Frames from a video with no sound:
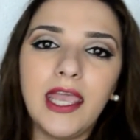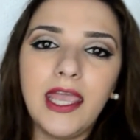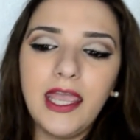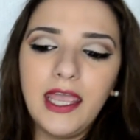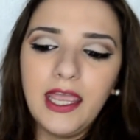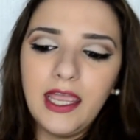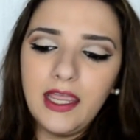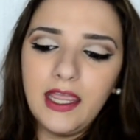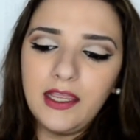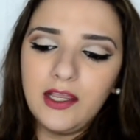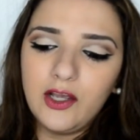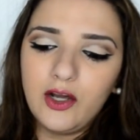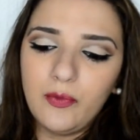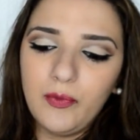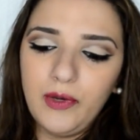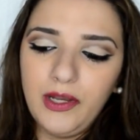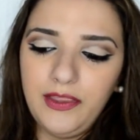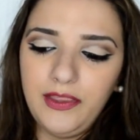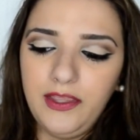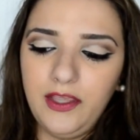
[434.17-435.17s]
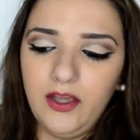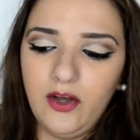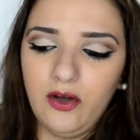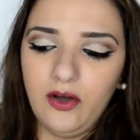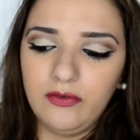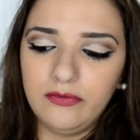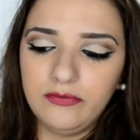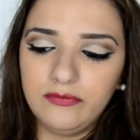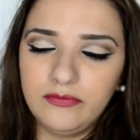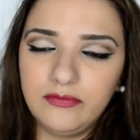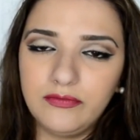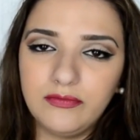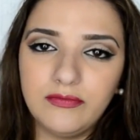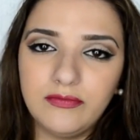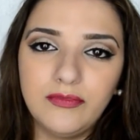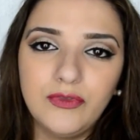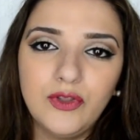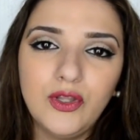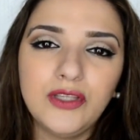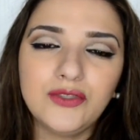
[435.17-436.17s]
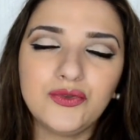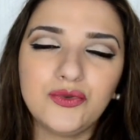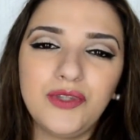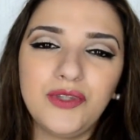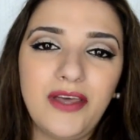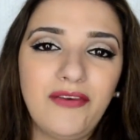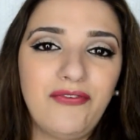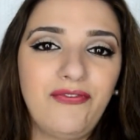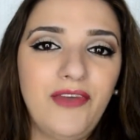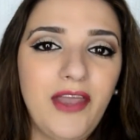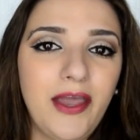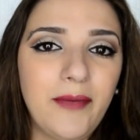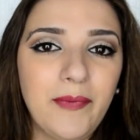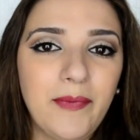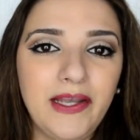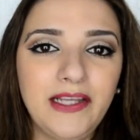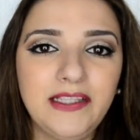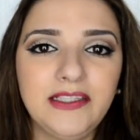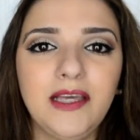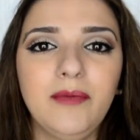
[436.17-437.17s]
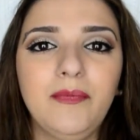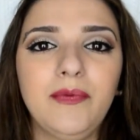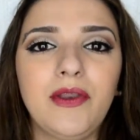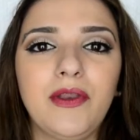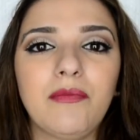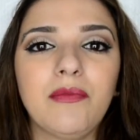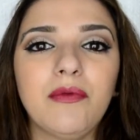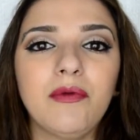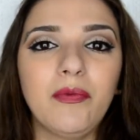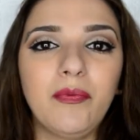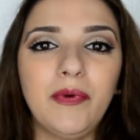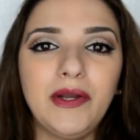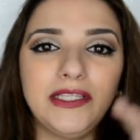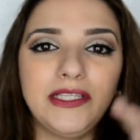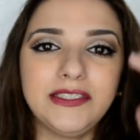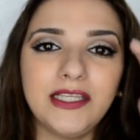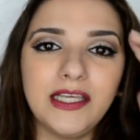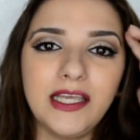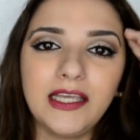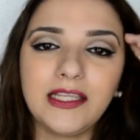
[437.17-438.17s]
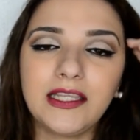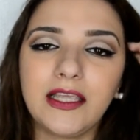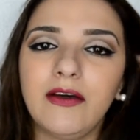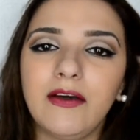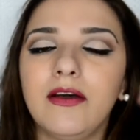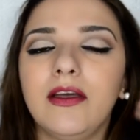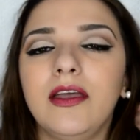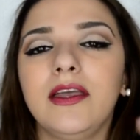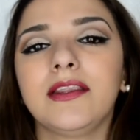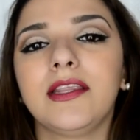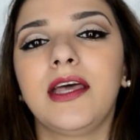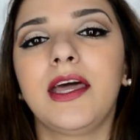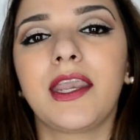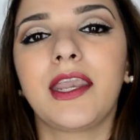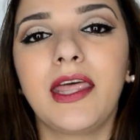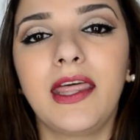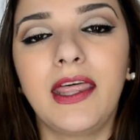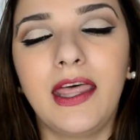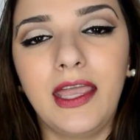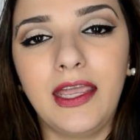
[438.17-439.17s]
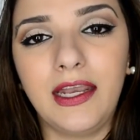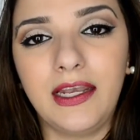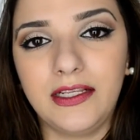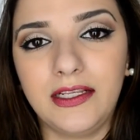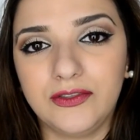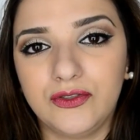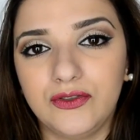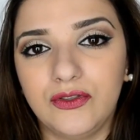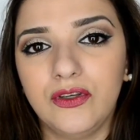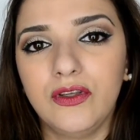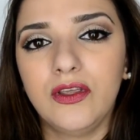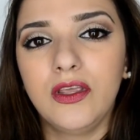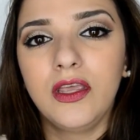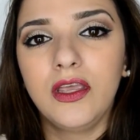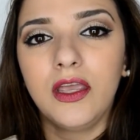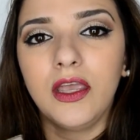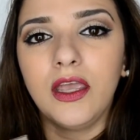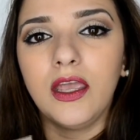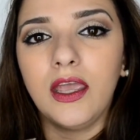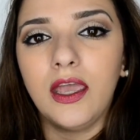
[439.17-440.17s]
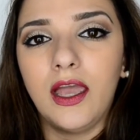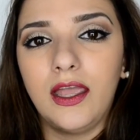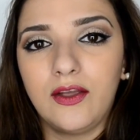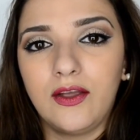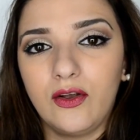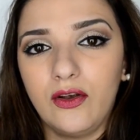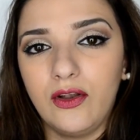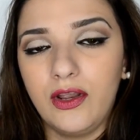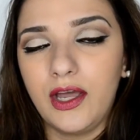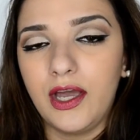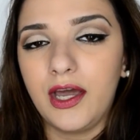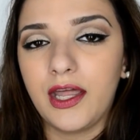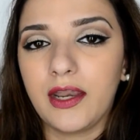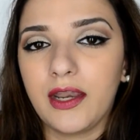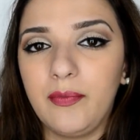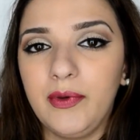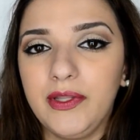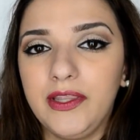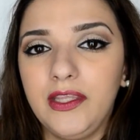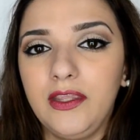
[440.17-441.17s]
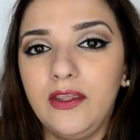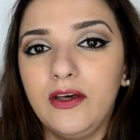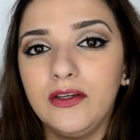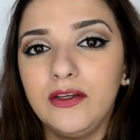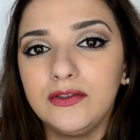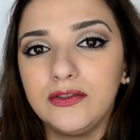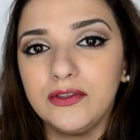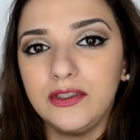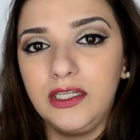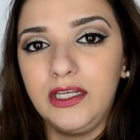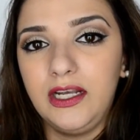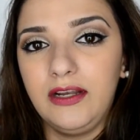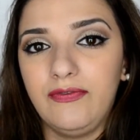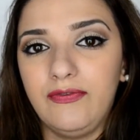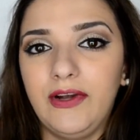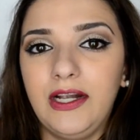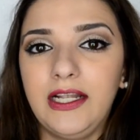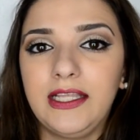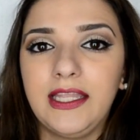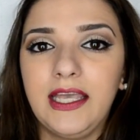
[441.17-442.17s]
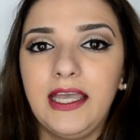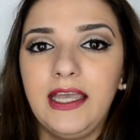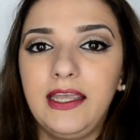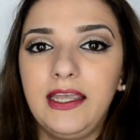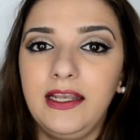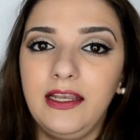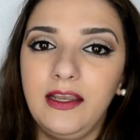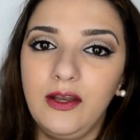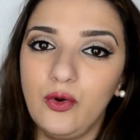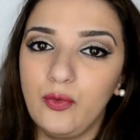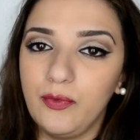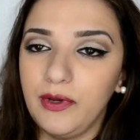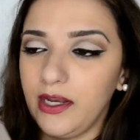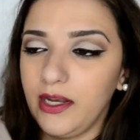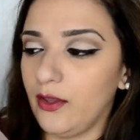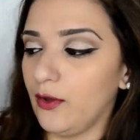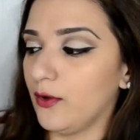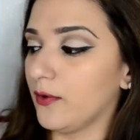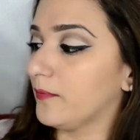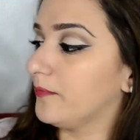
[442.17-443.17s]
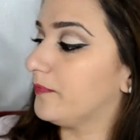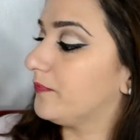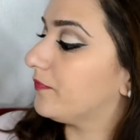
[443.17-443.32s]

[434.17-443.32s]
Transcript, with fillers: eh, como les digo no es una fea paleta pero a mí me parece que está, está errada en eso eh, hay colores repetidos y le falta el iluminador